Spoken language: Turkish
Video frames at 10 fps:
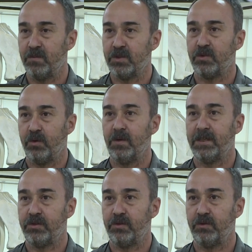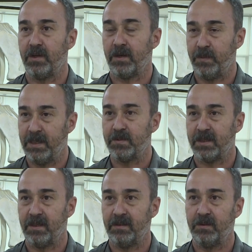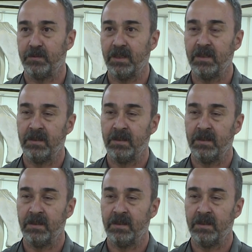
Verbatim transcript: biz koleksiyon olarak bilimsel anlamda